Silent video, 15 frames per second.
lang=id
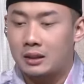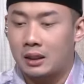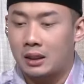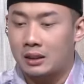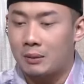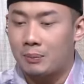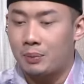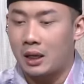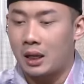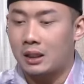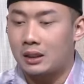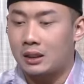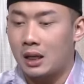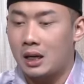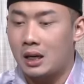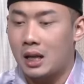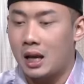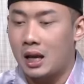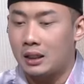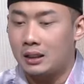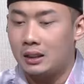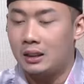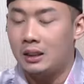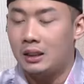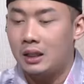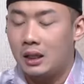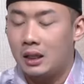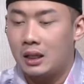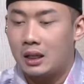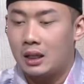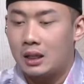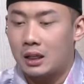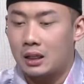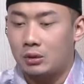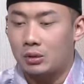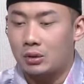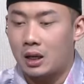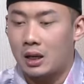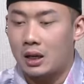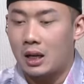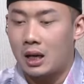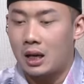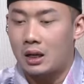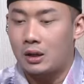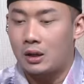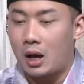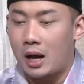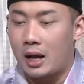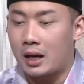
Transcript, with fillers: ternyata perhatian dari katakanlah uh,